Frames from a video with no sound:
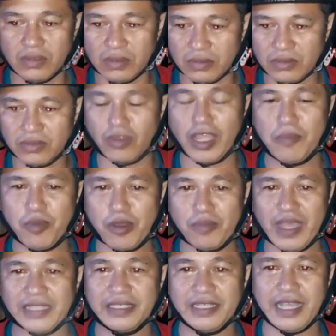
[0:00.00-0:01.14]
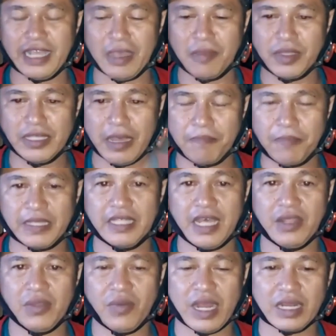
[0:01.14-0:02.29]
untuk informasi yang kami dapat
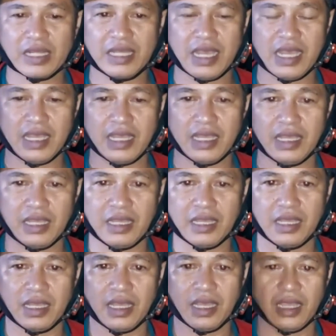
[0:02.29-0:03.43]
dari warga, eh,